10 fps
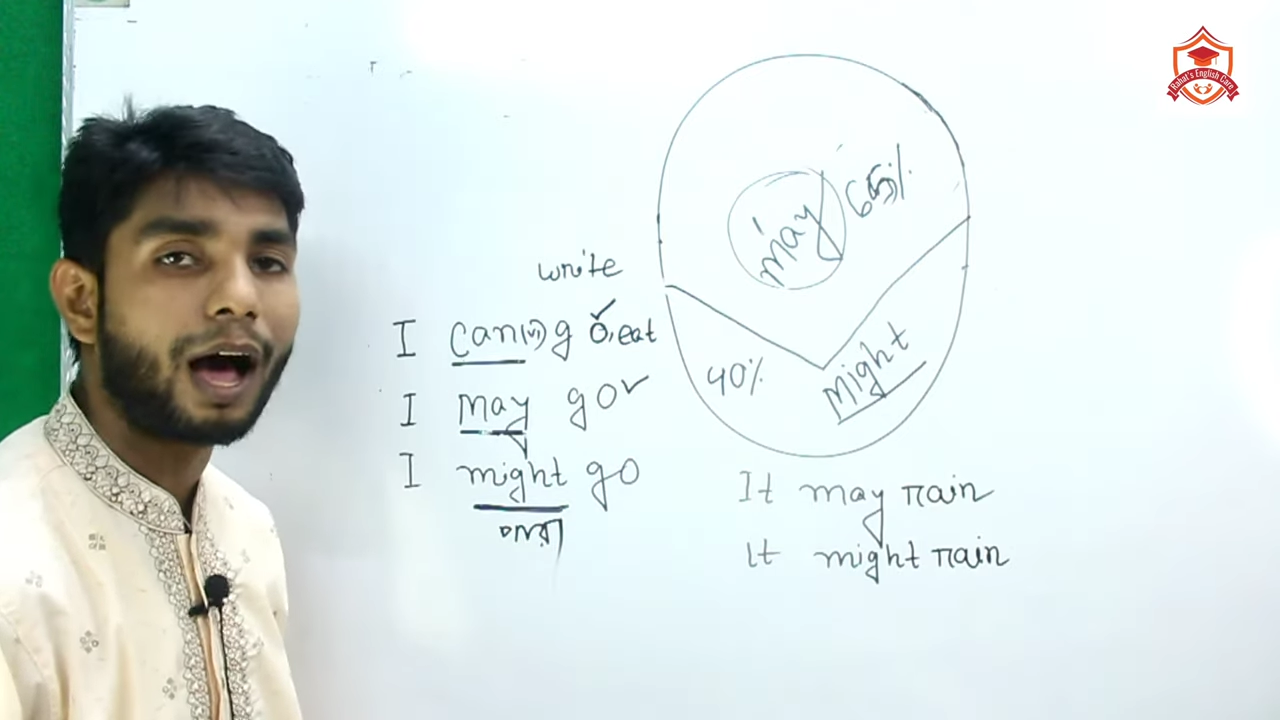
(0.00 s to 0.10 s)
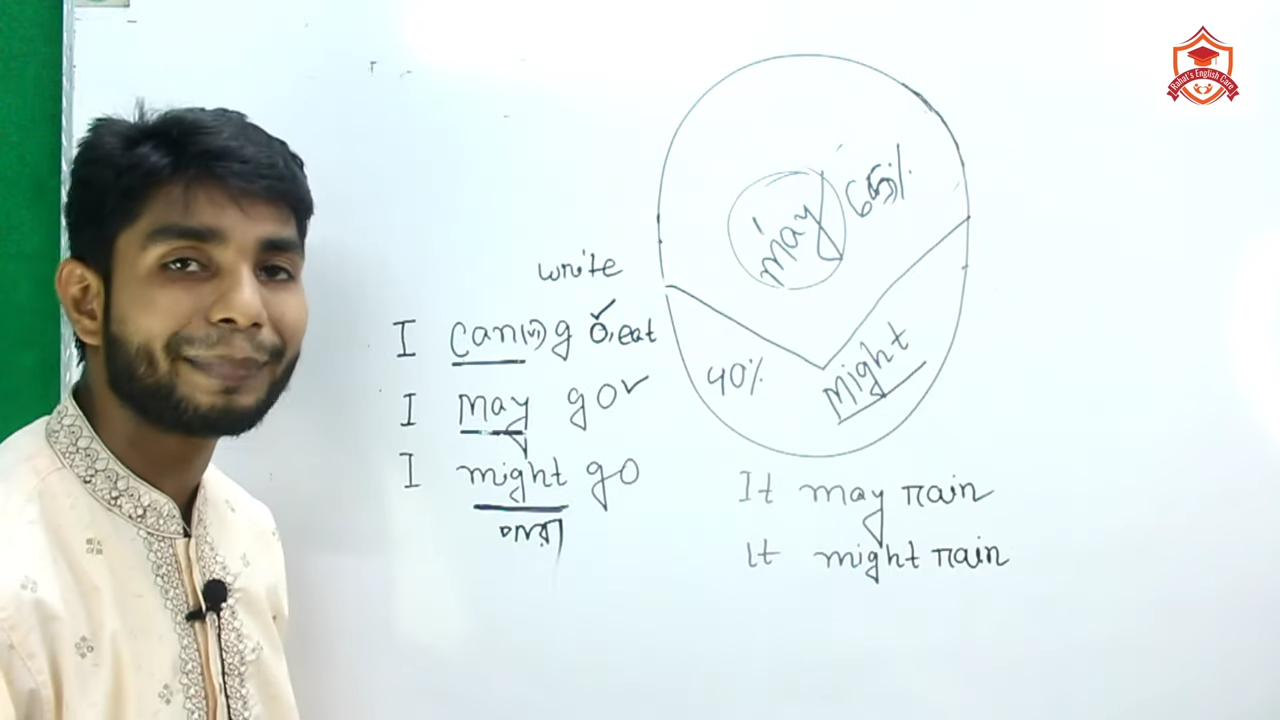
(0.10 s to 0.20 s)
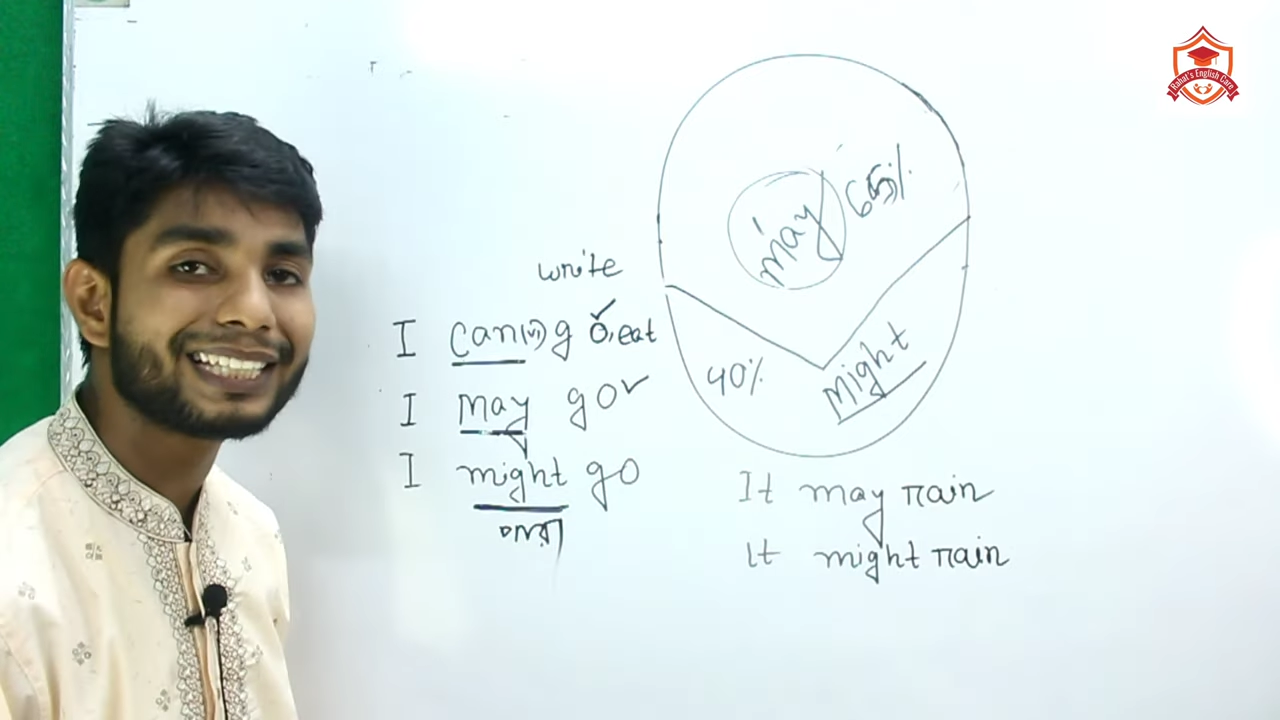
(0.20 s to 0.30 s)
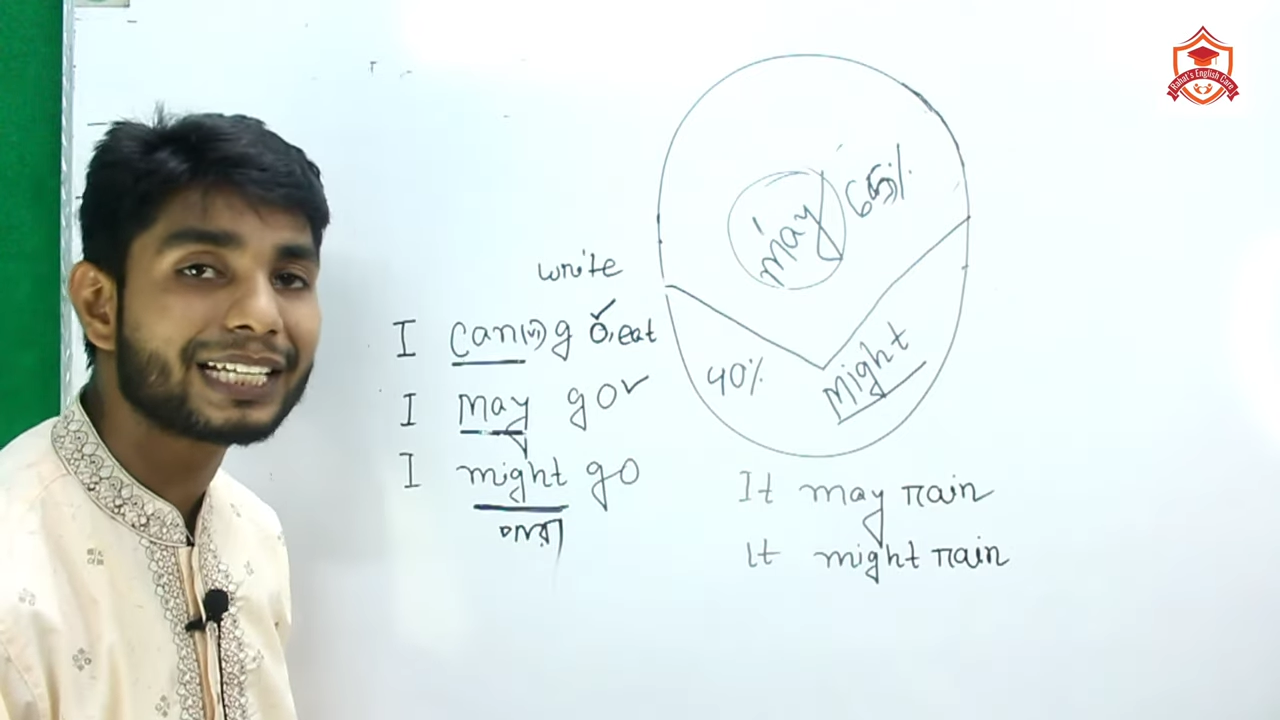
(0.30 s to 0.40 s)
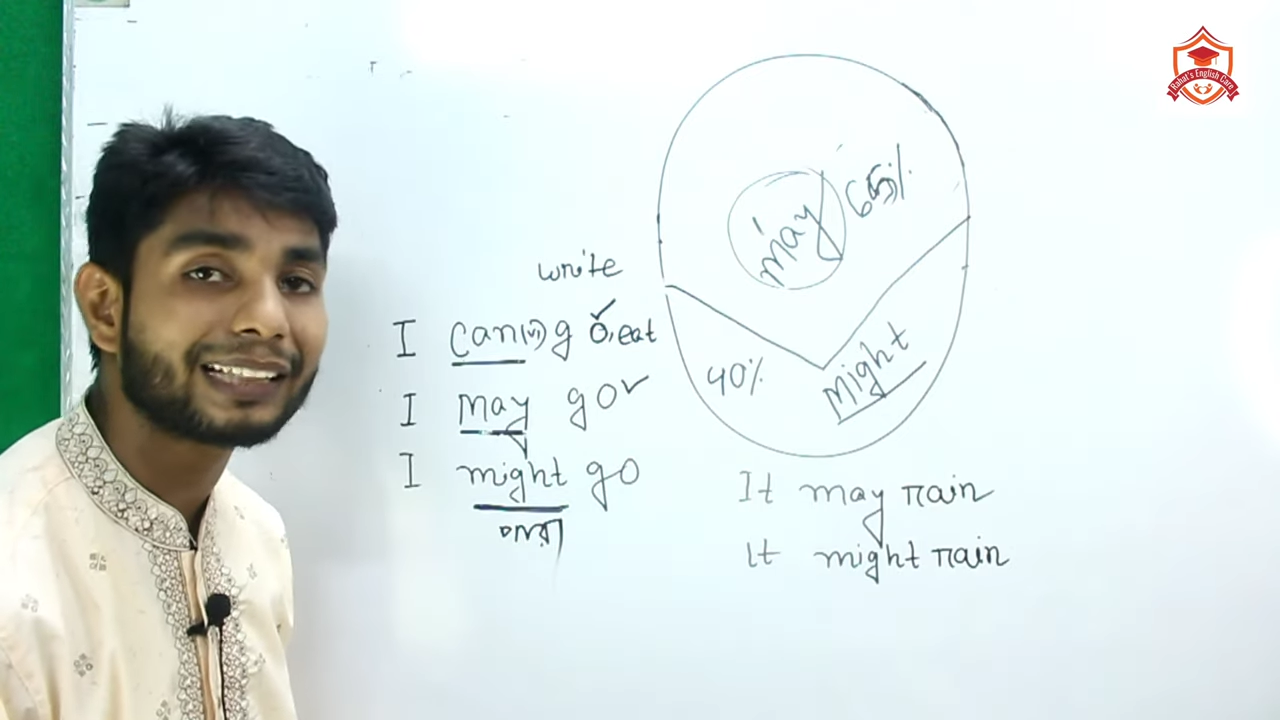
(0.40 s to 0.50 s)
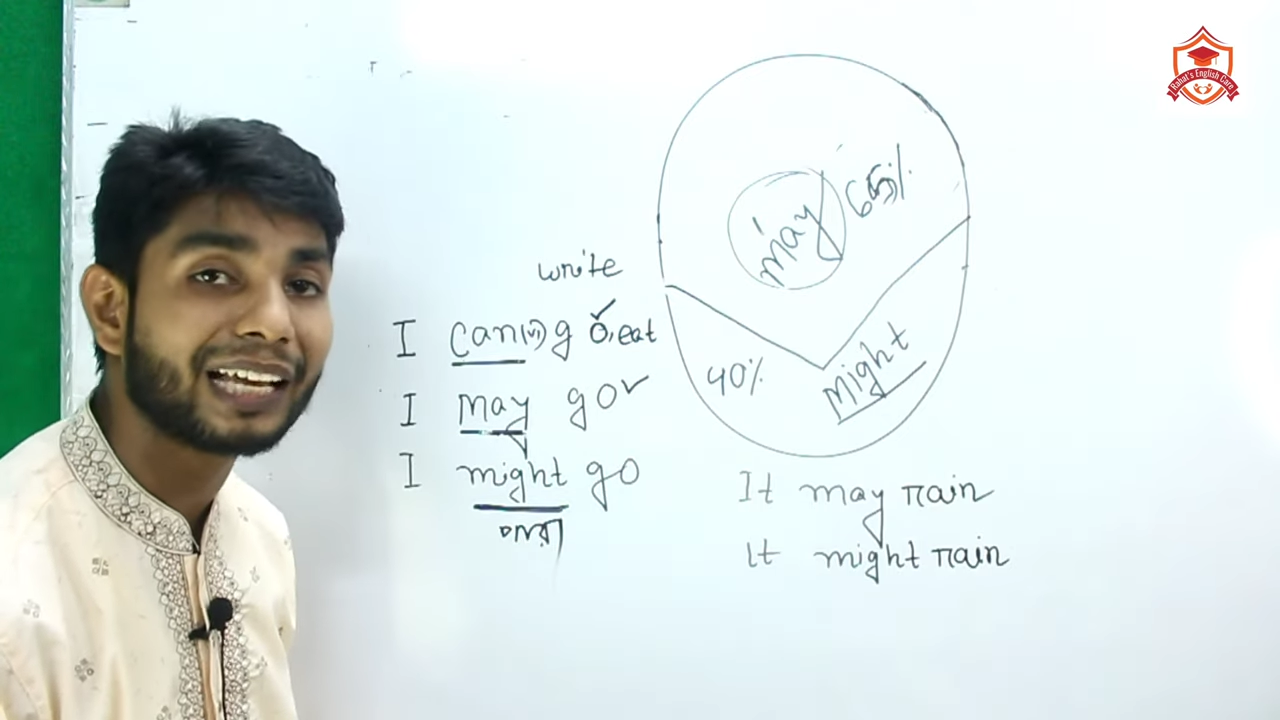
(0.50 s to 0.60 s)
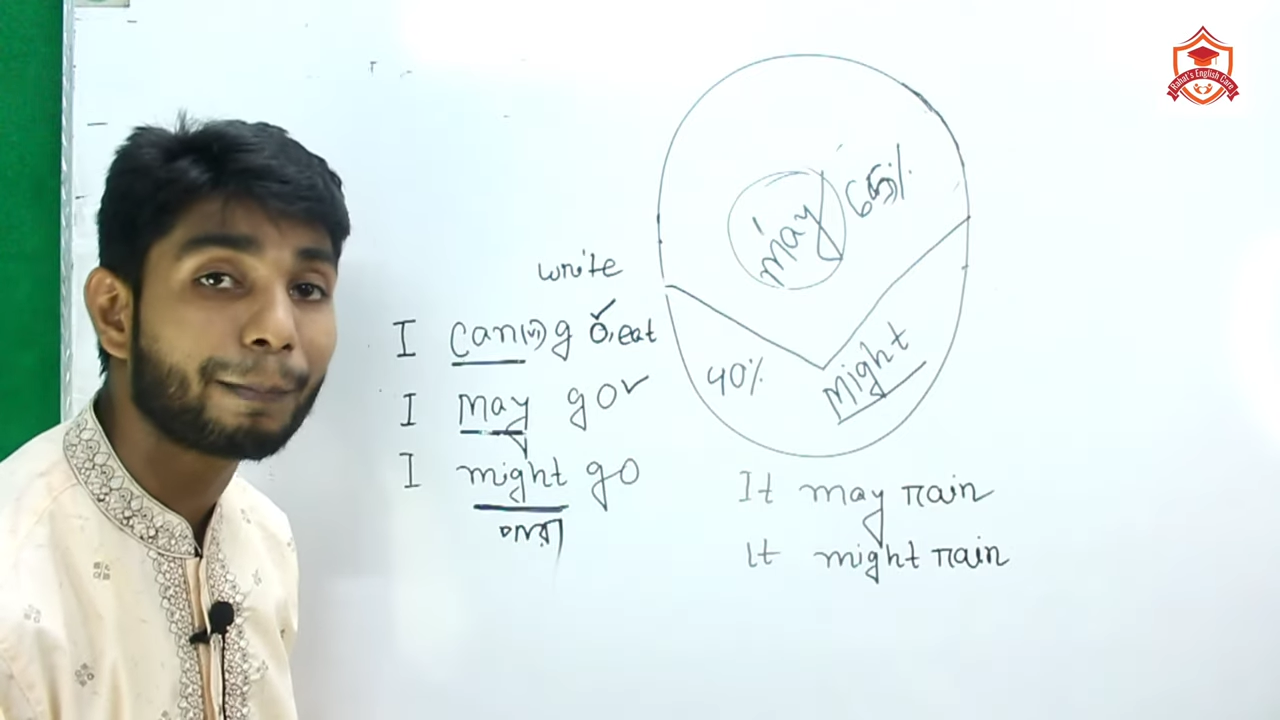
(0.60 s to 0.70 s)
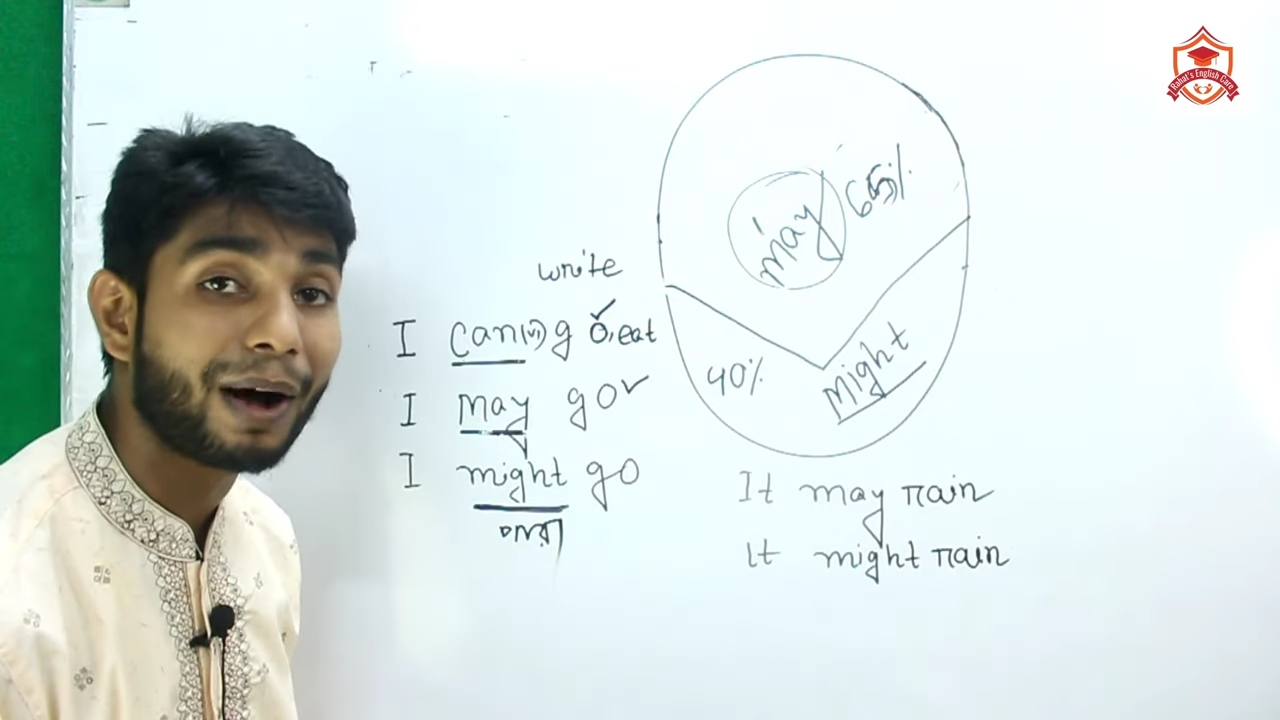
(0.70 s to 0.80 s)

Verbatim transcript: আমি যেতে